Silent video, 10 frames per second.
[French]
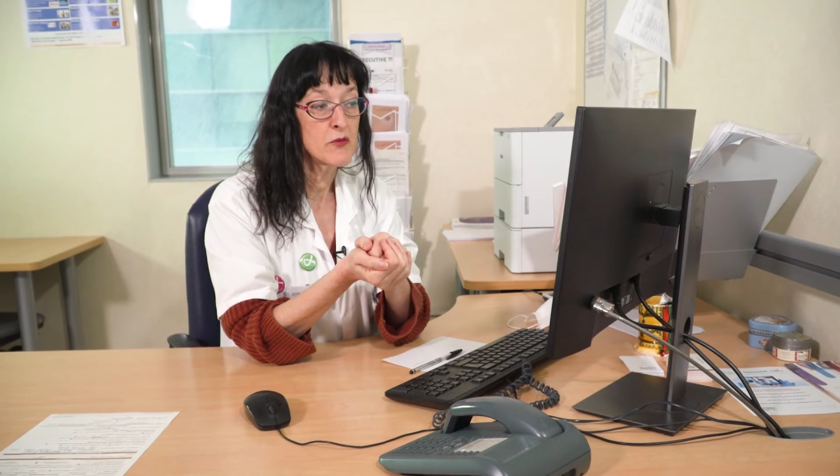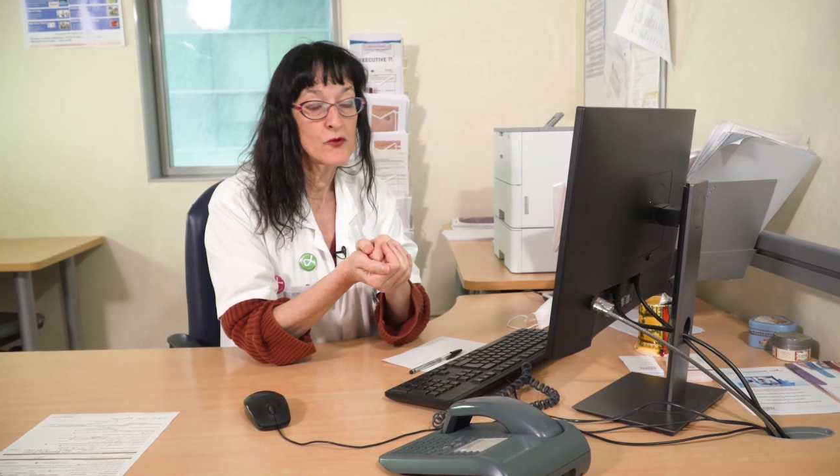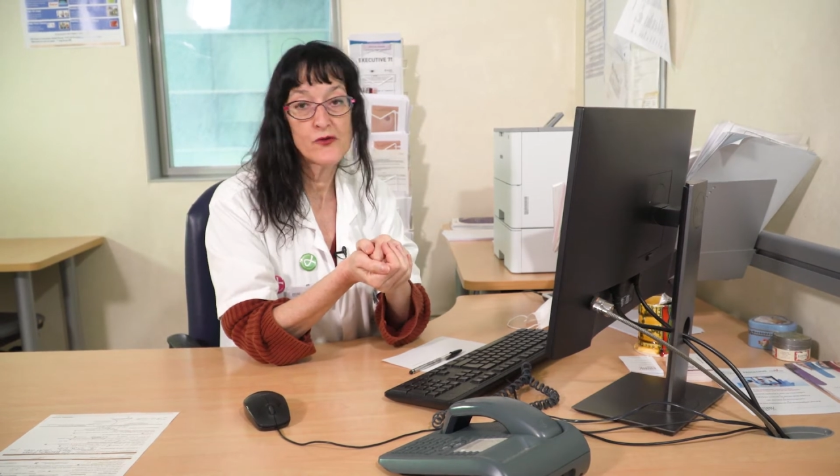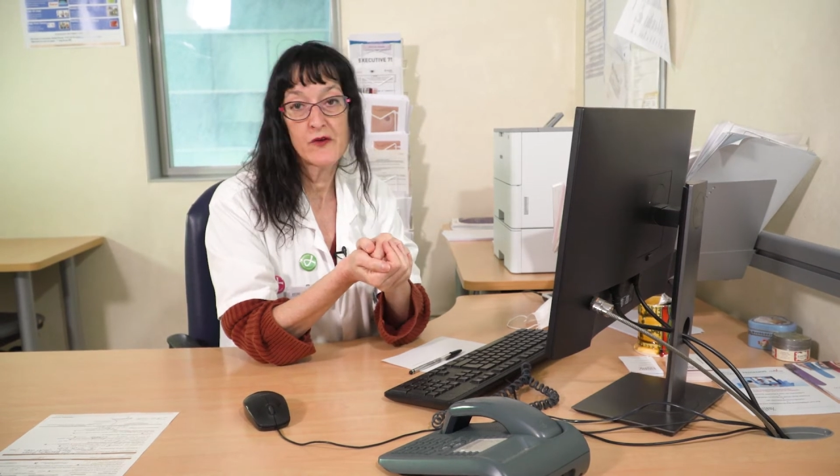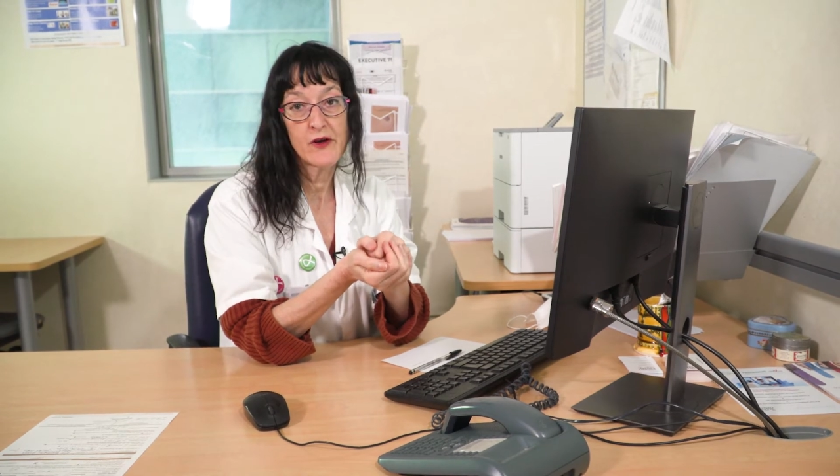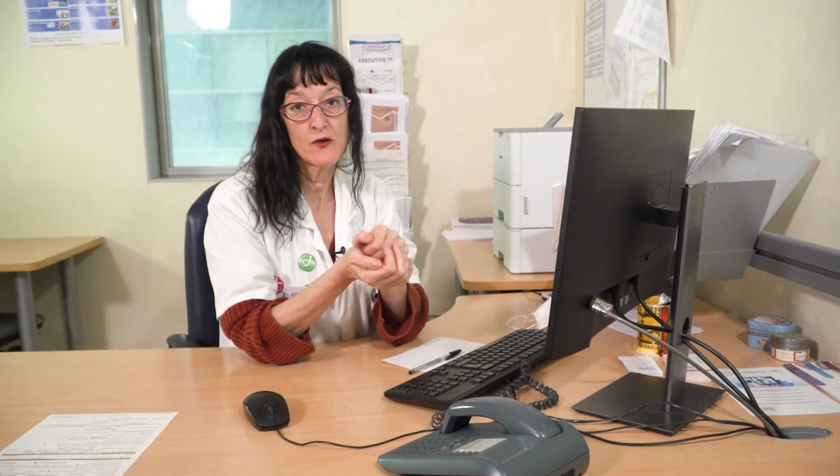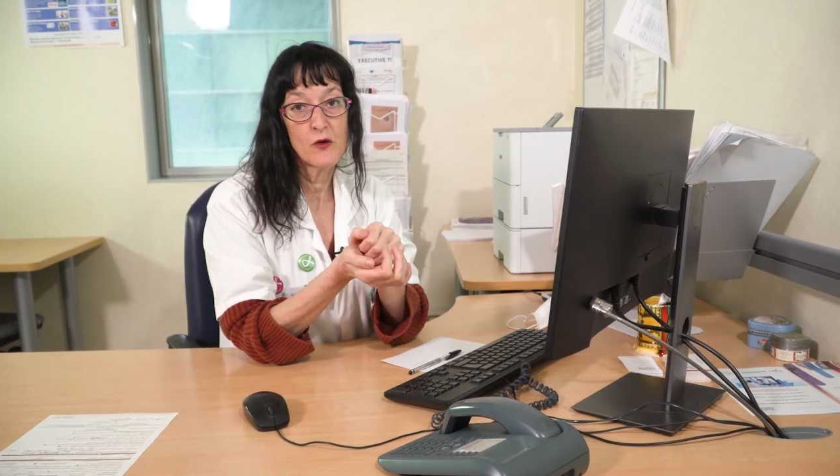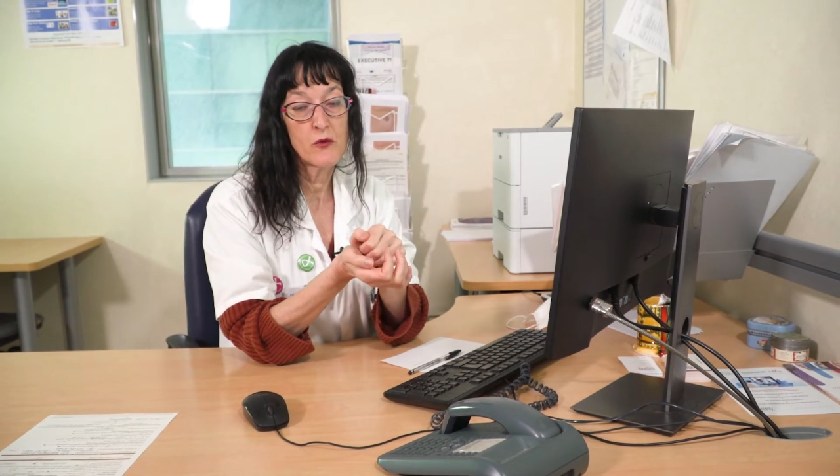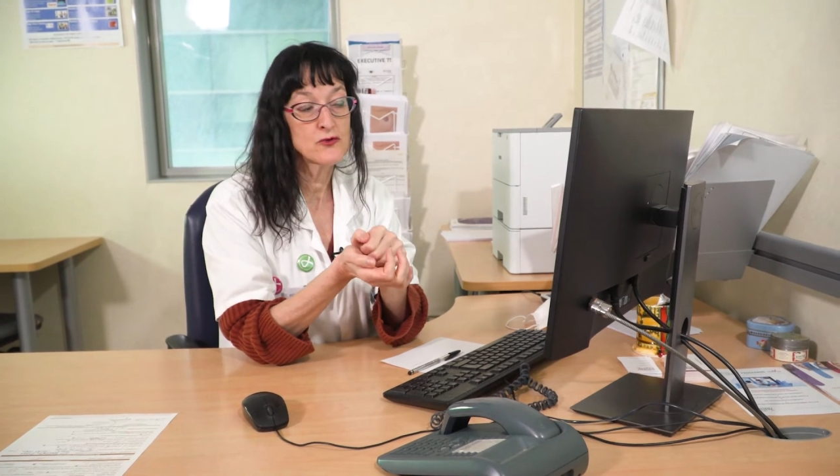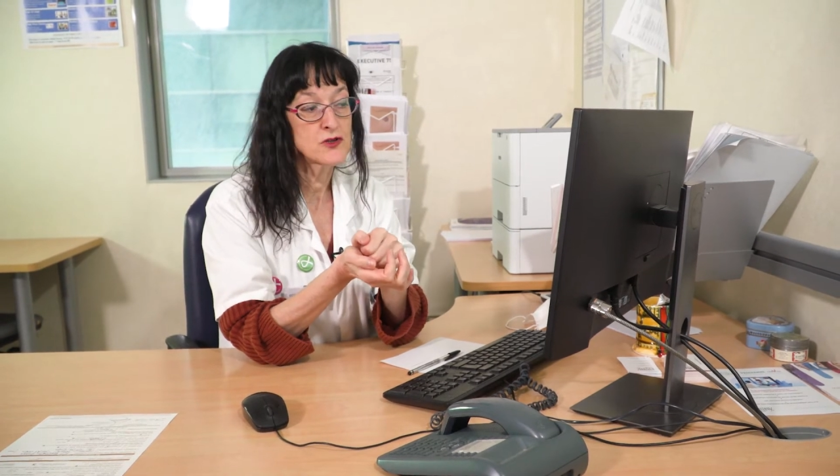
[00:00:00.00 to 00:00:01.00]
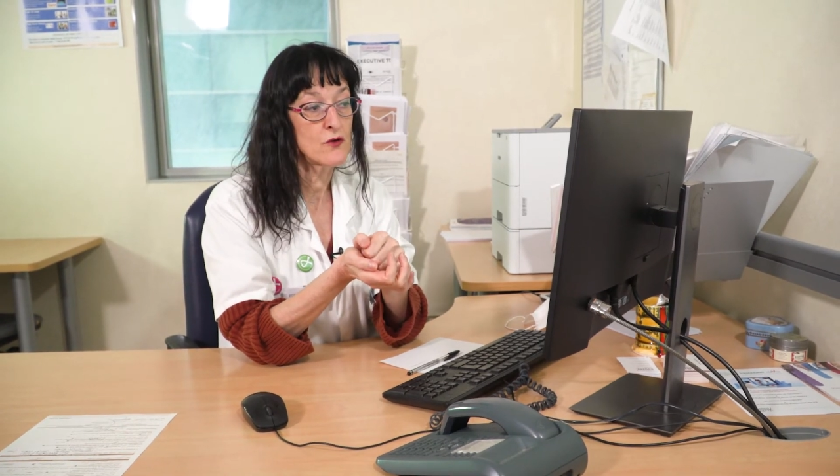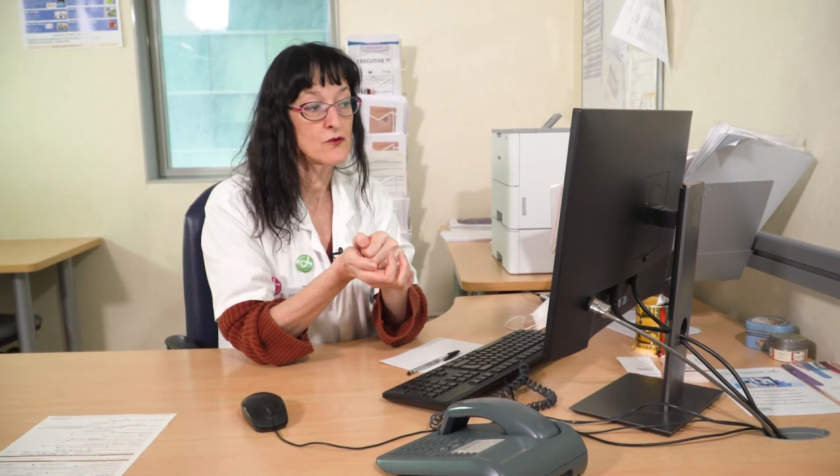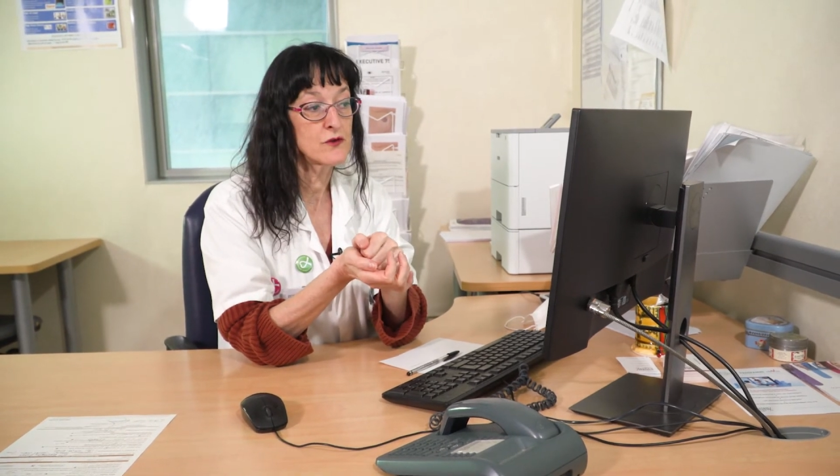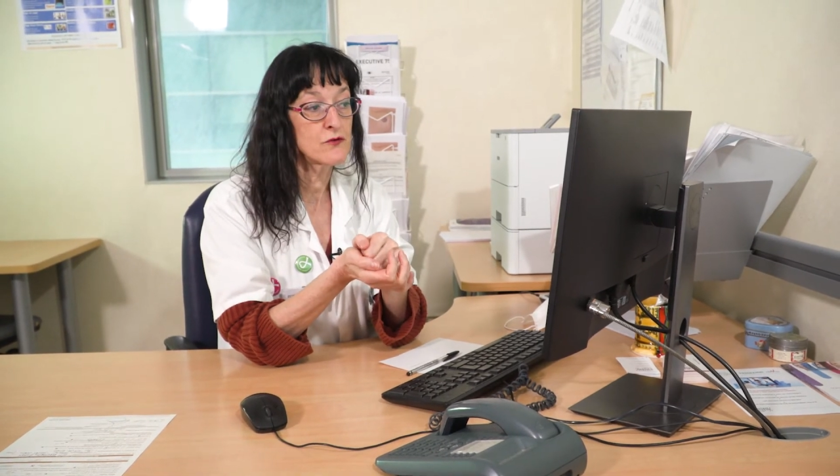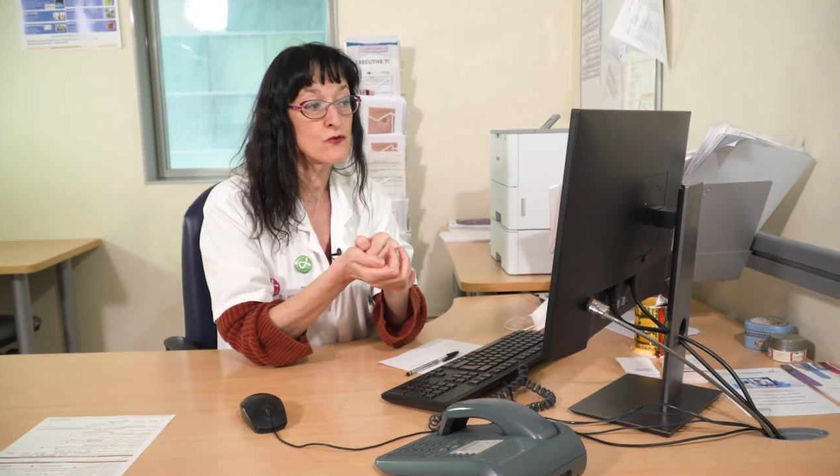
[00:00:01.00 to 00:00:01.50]
poste avec leur prochain
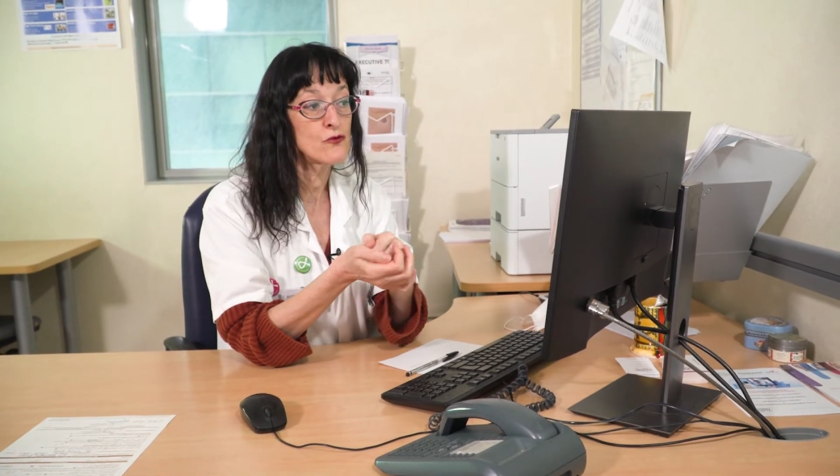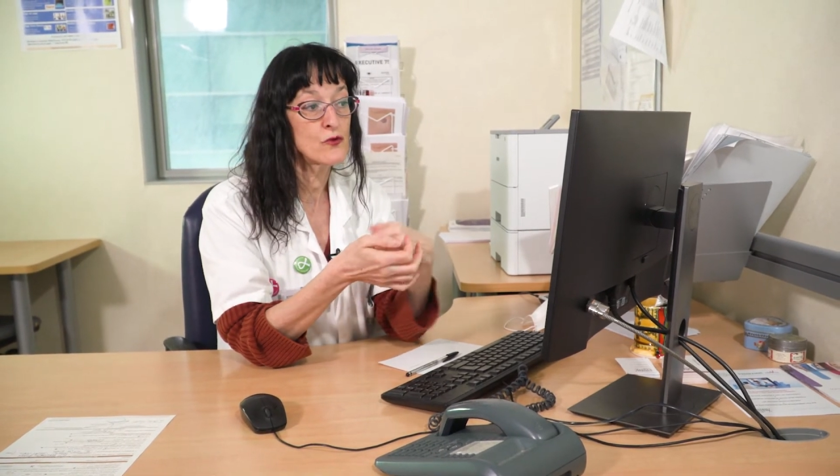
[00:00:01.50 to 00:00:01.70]
rendez-vous,